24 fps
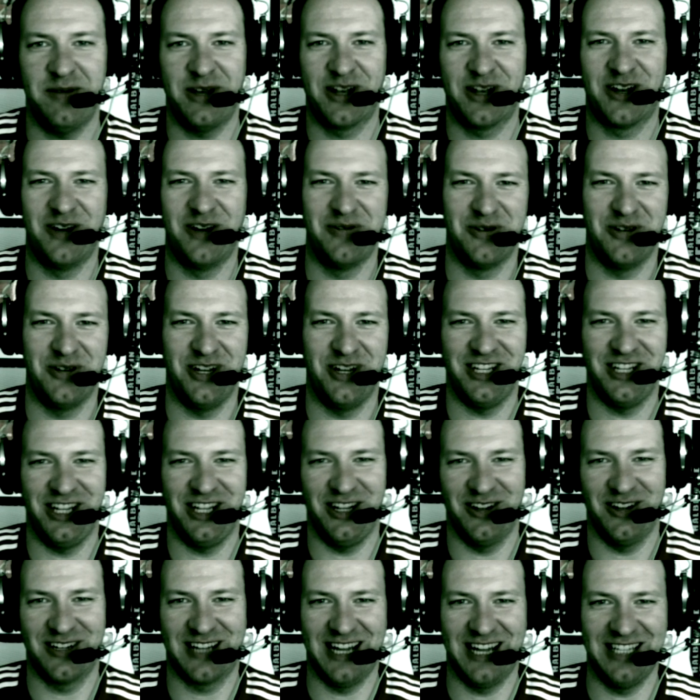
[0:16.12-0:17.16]
Community
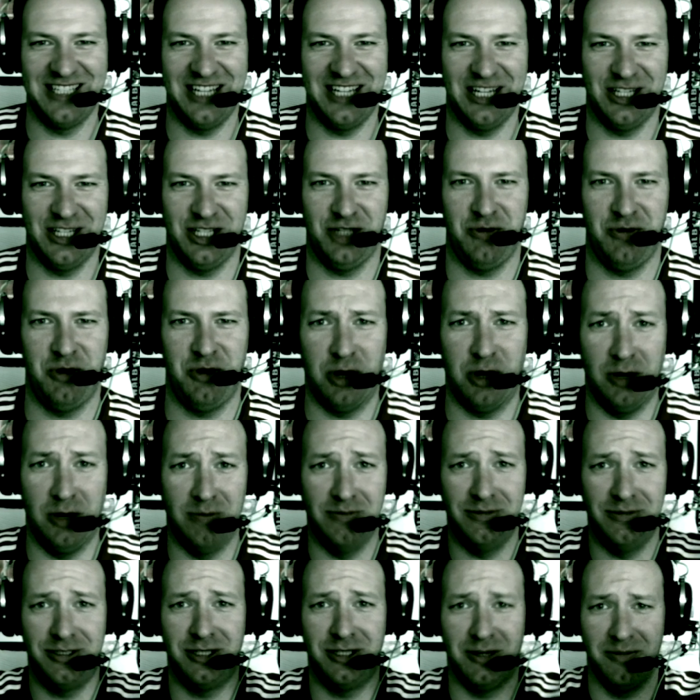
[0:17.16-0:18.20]
und ganz herzlich willkommen
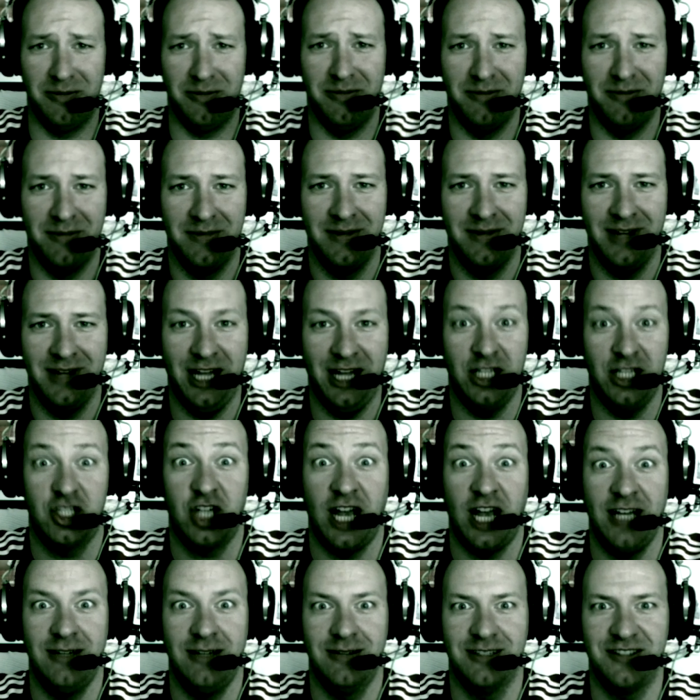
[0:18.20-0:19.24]
zum
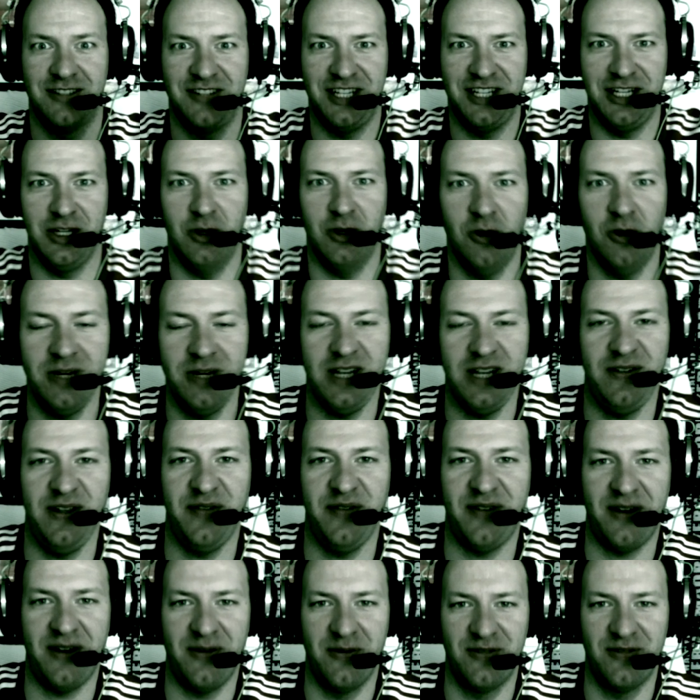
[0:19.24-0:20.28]
Entscheidungsvideo um die
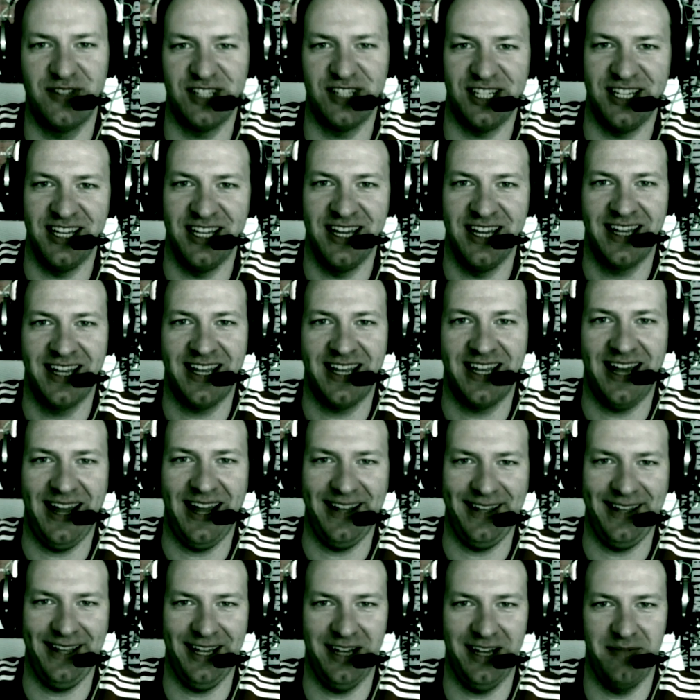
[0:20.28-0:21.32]
FIFA 15
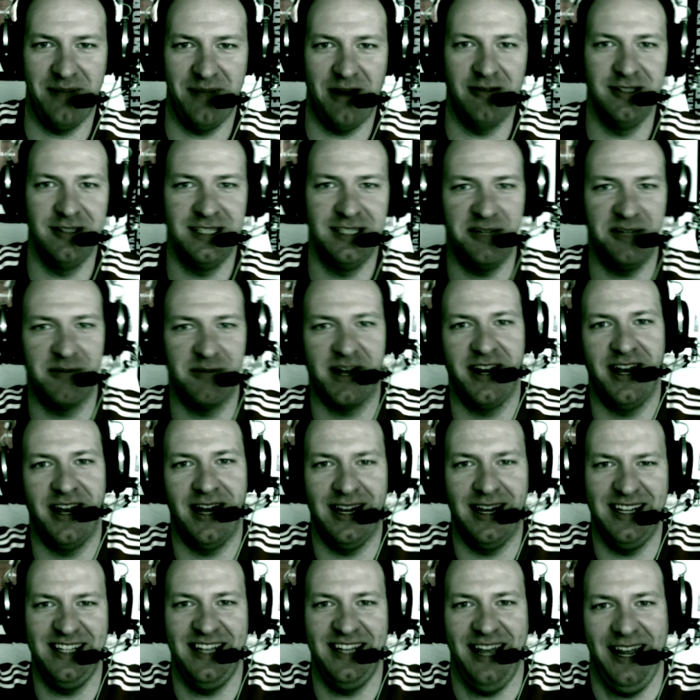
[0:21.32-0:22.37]
Karrieren bei uns im Kanal
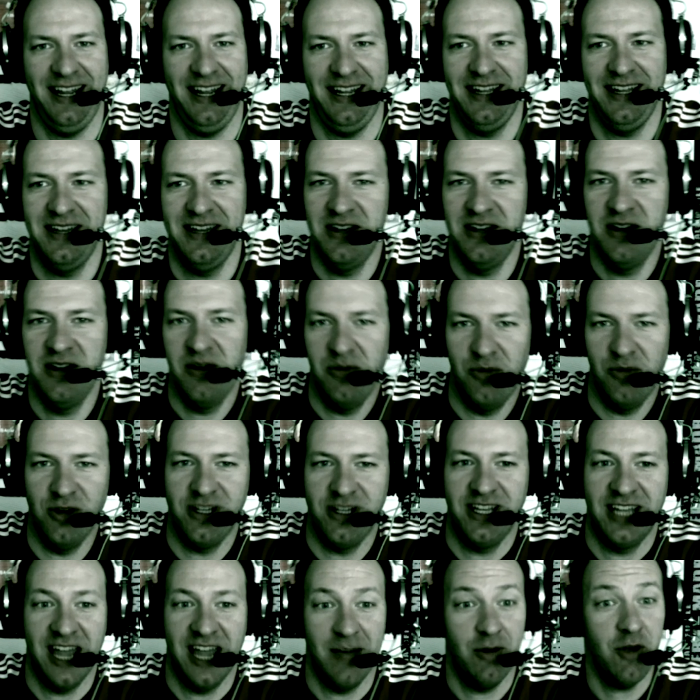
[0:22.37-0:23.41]
EA
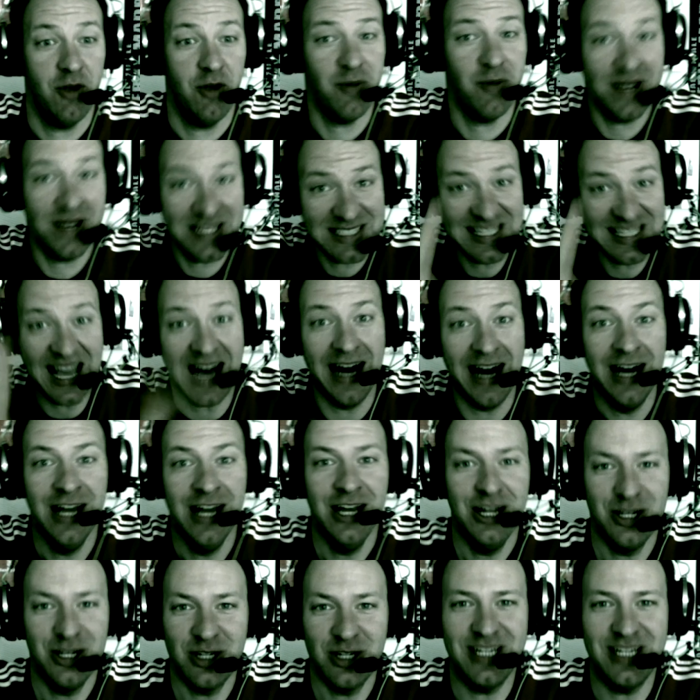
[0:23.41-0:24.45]
Multigamer. Übrigens, ja,
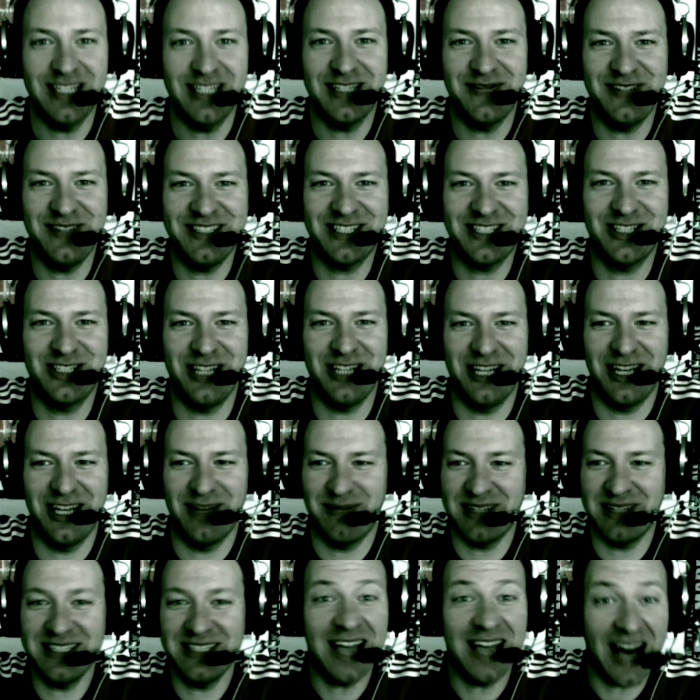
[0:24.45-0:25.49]
schön, dass ihr festgestellt habt,
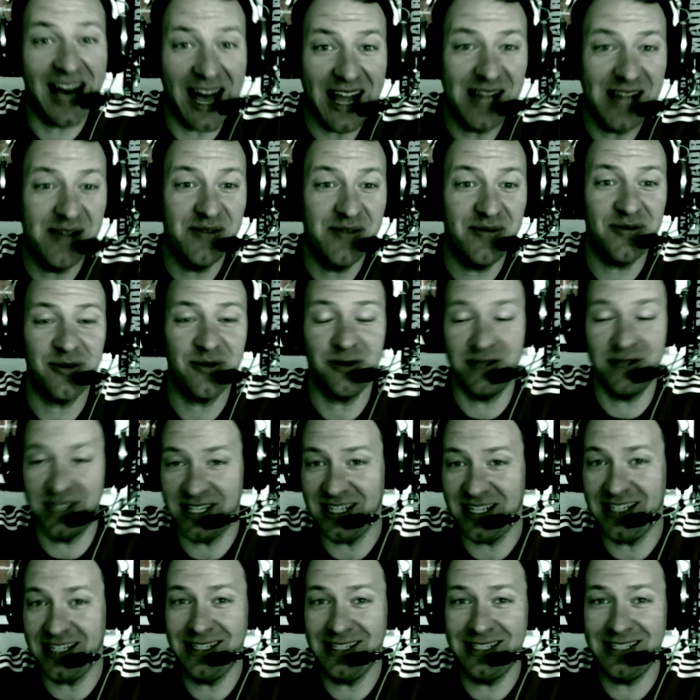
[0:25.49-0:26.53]
dass der Alf und
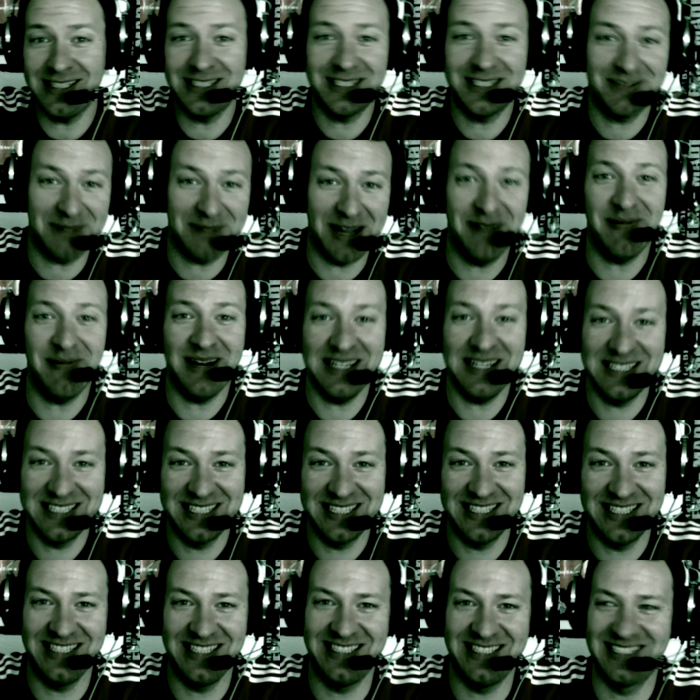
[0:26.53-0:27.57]
ich zwei Mann sind,
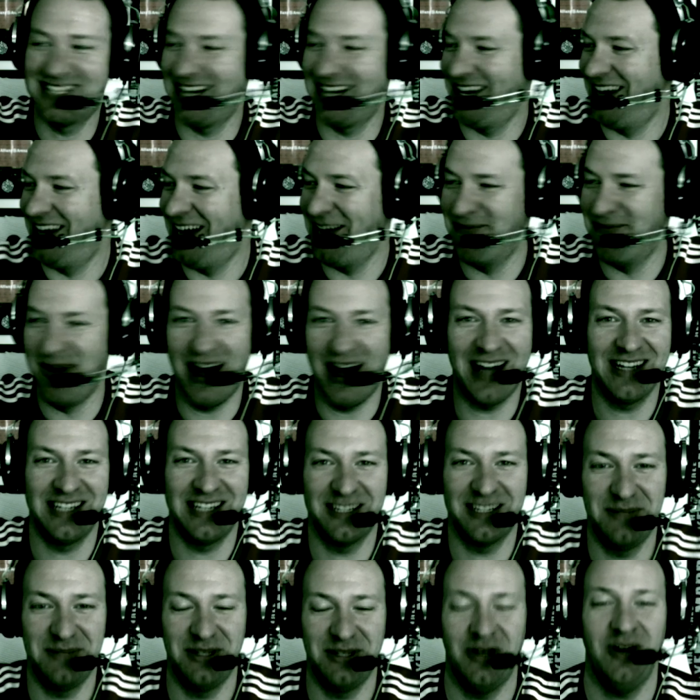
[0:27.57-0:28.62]
die diesen Kanal machen. Das
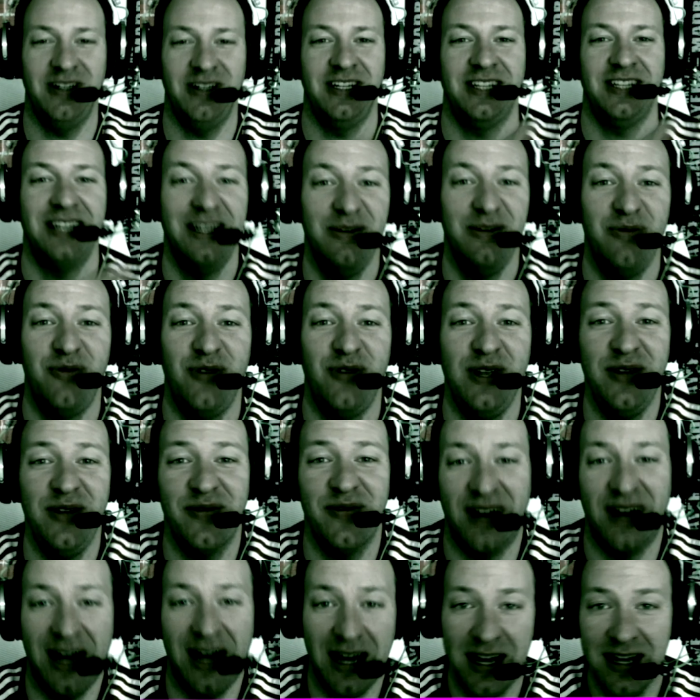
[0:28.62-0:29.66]
bedeutet, in
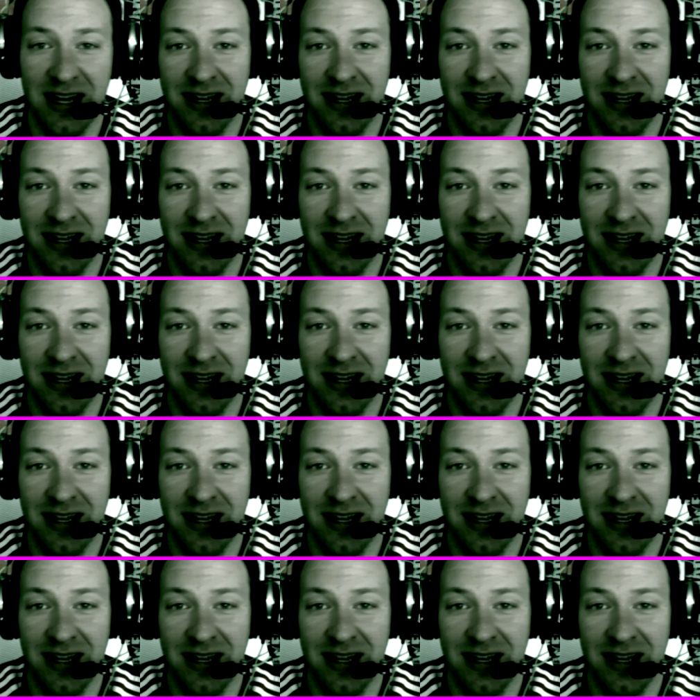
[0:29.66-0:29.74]
FIFA